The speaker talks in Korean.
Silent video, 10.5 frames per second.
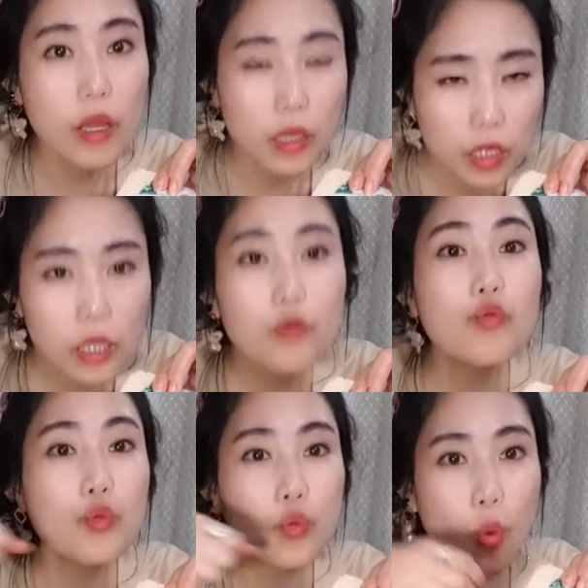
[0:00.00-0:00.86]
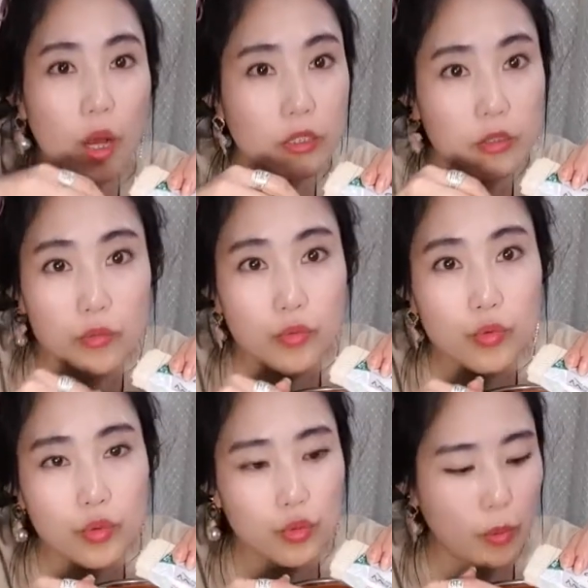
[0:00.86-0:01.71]
기구 운동 하시는
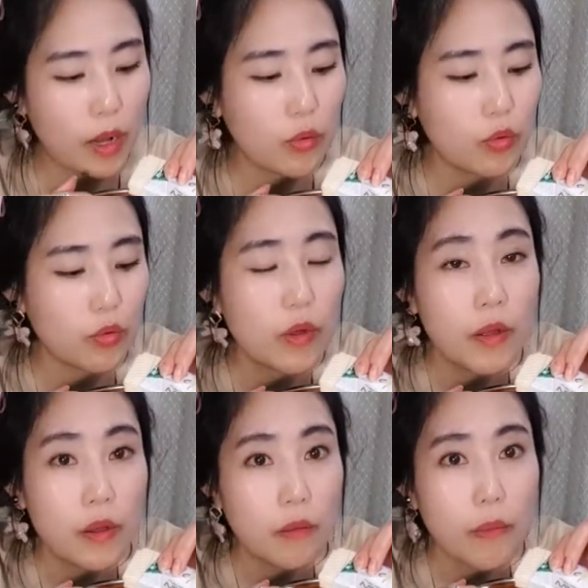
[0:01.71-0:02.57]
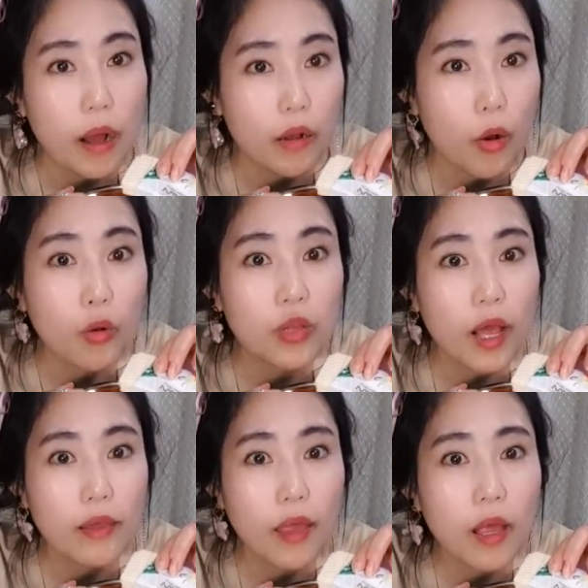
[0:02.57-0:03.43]
분들도 많고 막
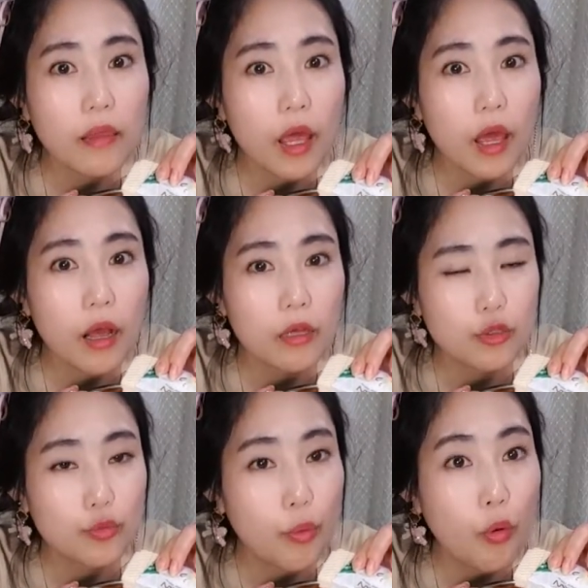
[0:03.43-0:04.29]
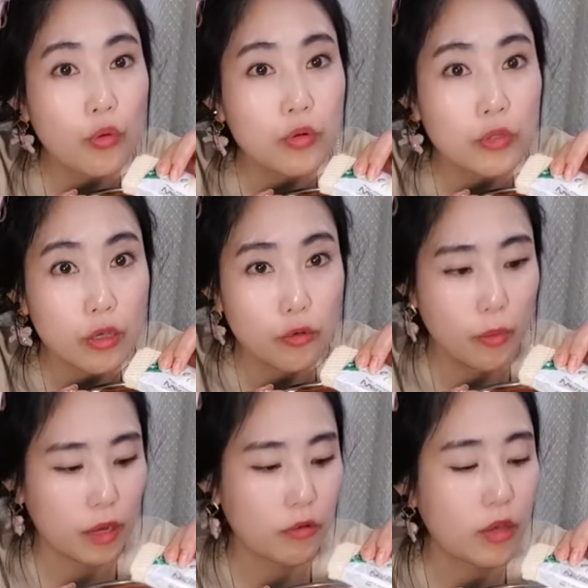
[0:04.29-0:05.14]
엉덩이 탱탱해가지고 복근 있고
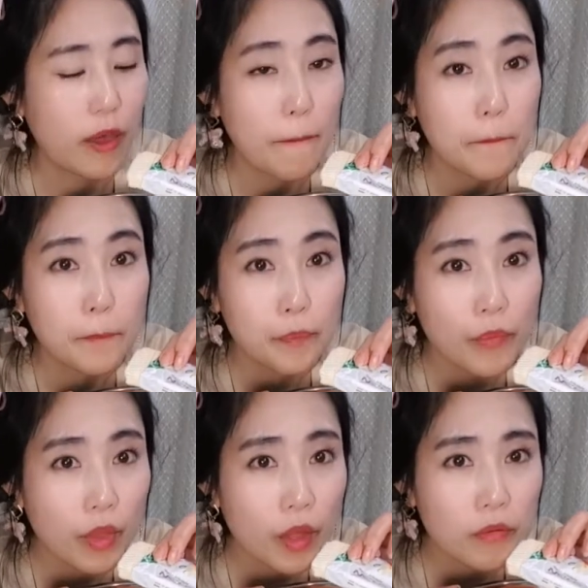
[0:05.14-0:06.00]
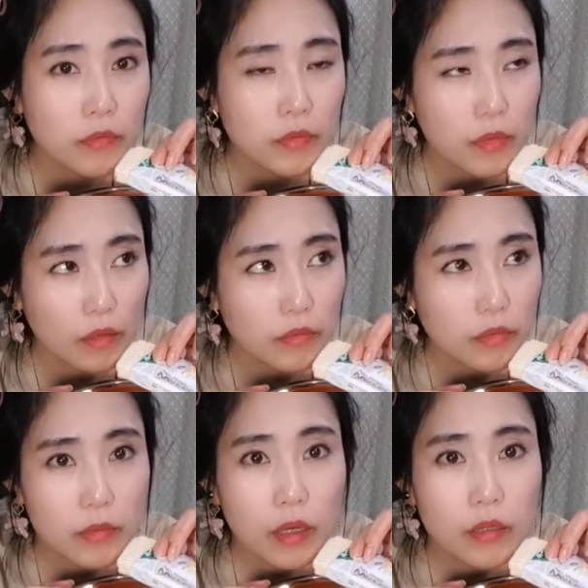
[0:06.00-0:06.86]
막 이렇게
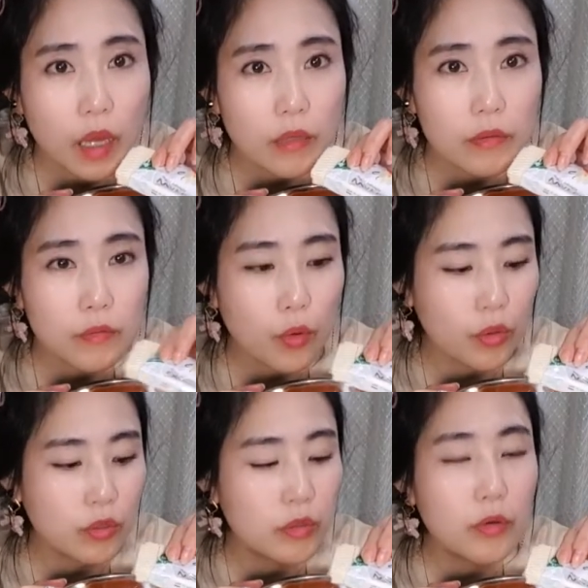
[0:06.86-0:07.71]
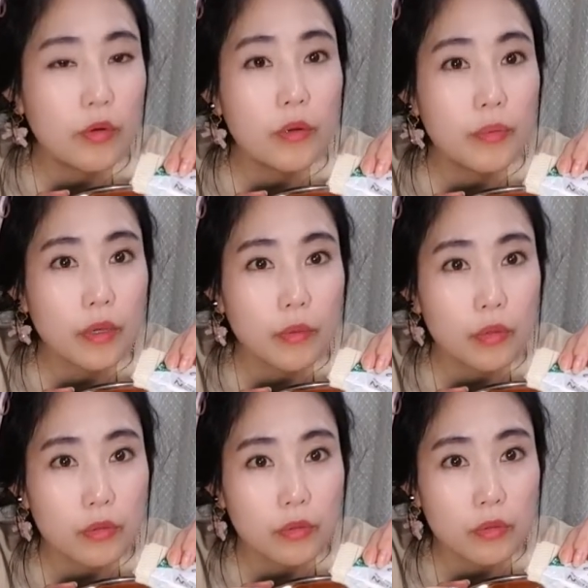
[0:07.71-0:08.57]
그러니까 나는 뭐 그거에
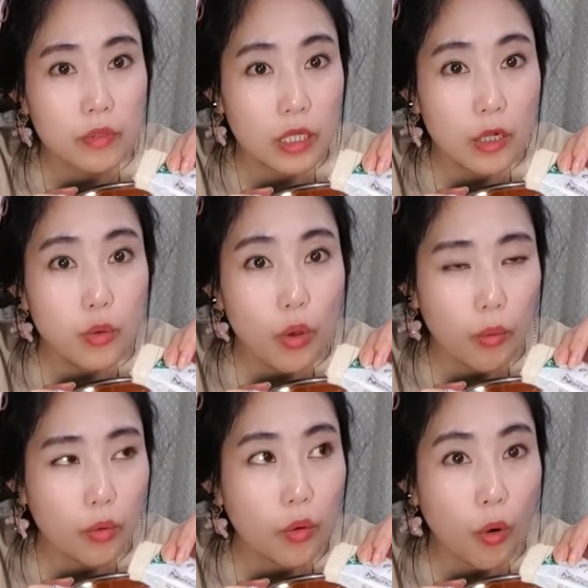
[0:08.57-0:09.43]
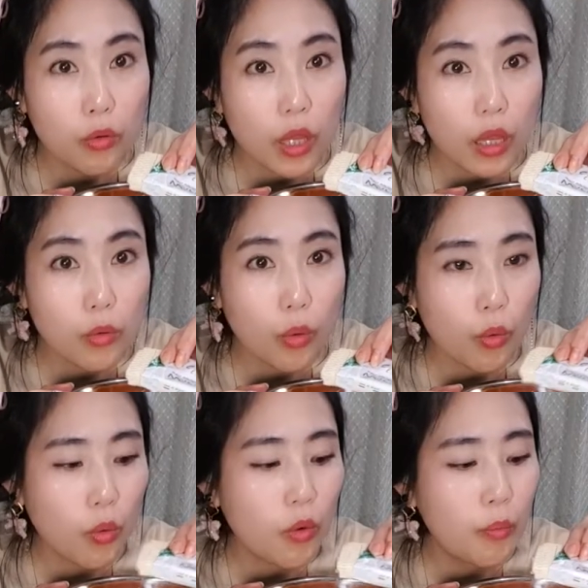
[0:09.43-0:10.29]
비하면은 일도 없고 엉덩이도
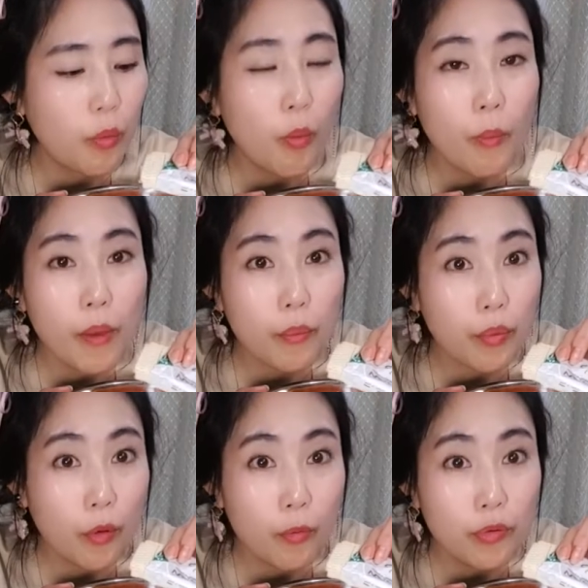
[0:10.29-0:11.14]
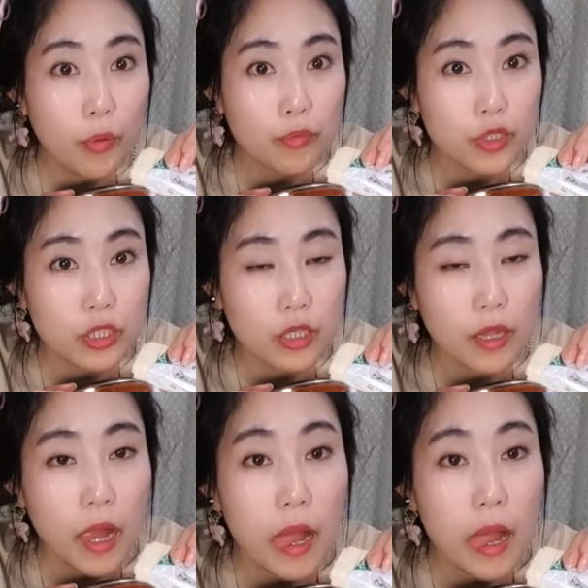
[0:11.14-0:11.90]
없고 몸매 볼품 없지.